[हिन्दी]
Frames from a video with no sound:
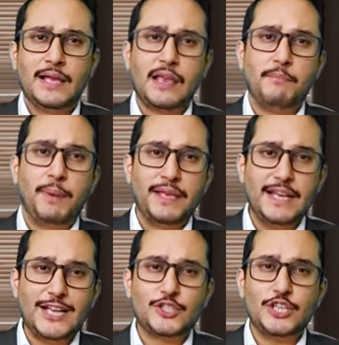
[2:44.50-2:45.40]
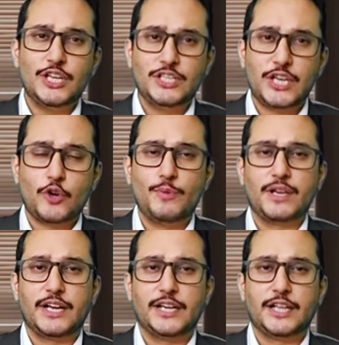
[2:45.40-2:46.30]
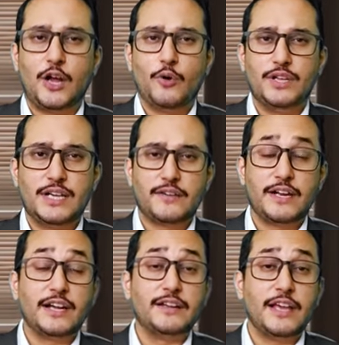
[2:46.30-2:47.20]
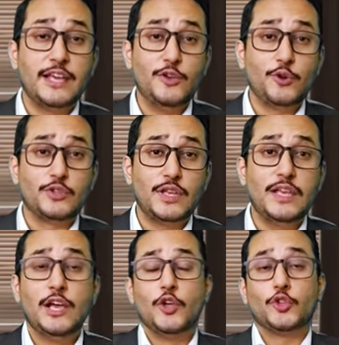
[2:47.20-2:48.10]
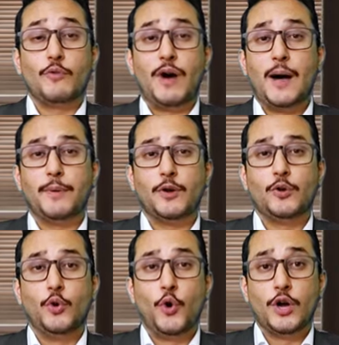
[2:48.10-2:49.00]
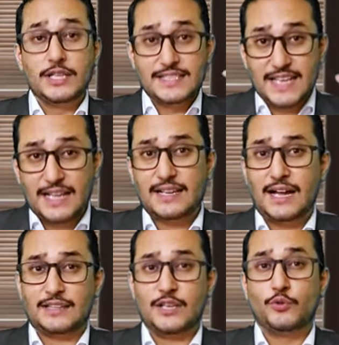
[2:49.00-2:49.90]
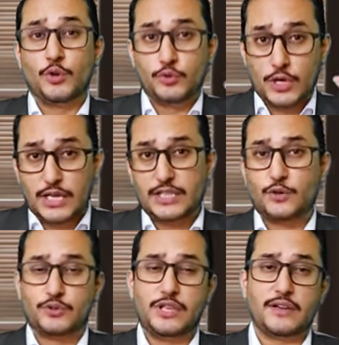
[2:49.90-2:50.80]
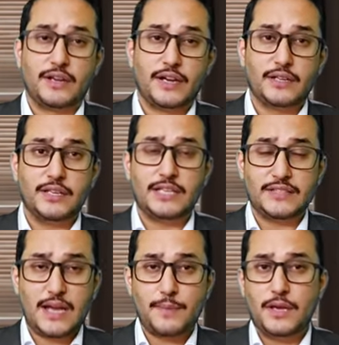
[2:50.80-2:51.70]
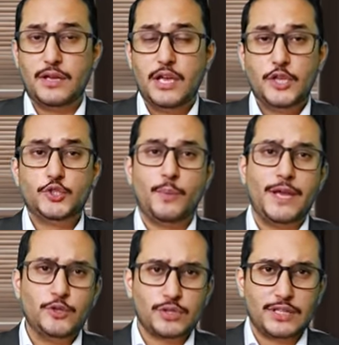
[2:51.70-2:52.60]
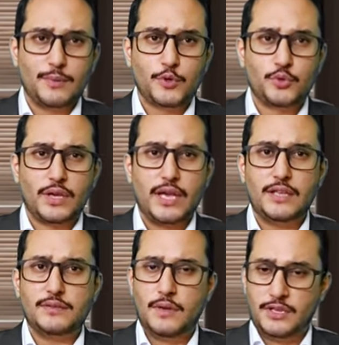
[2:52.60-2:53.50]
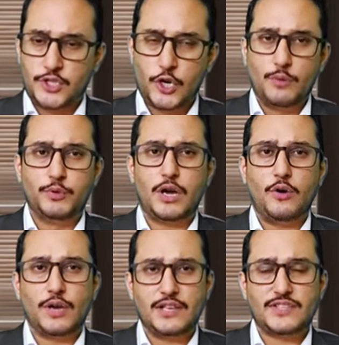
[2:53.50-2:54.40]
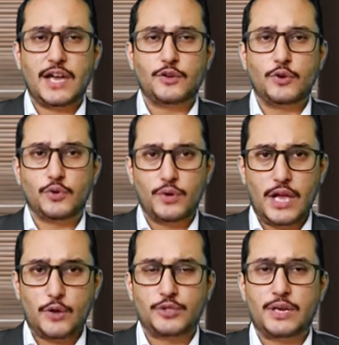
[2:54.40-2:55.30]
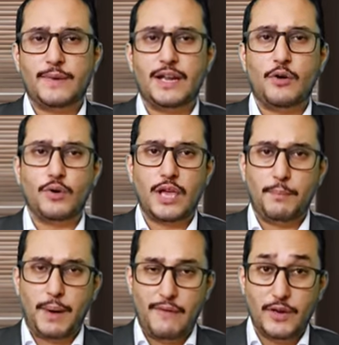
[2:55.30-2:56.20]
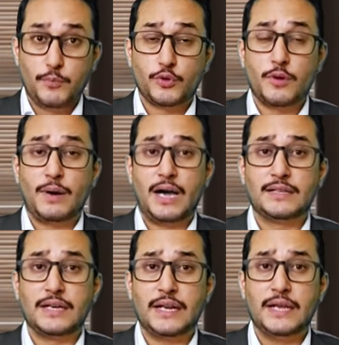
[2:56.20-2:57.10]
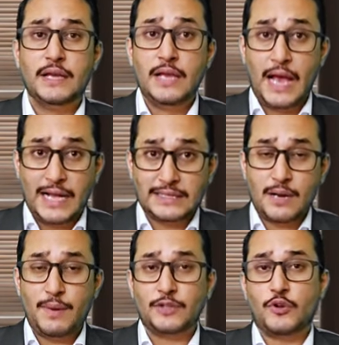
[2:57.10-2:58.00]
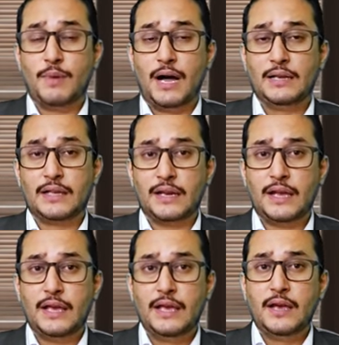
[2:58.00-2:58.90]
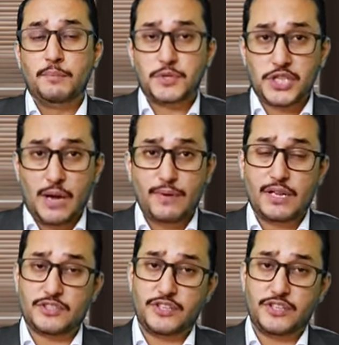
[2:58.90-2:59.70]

कि भैया इन शहरों में क्रिकेट कराओगे जहां क्रिकेट नहीं होती तो वहां पर लोग ज्यादा आते हैं क्योंकि उनको कदर होती है क्रिकेट की जैसे आपके जो वेन्यूज खत्म हो चुके हैं शेखोपुरा हो गया सियालकोट हो गया गुजरावाला हो गया भावलपुर को बहाल करें हैदराबाद को बहाल करें पिशावर का